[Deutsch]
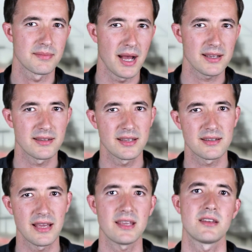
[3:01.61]

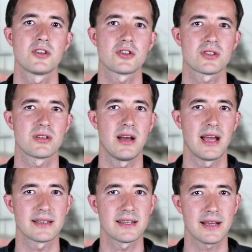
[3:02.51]
marketingtechnisch
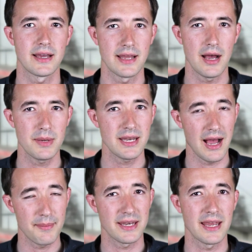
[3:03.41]
eigentlich keinen Namen,
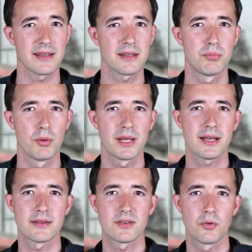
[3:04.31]
aber in etlichen
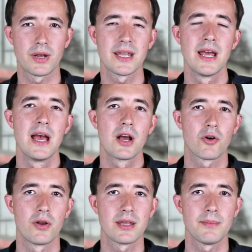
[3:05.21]
Publikationen konnte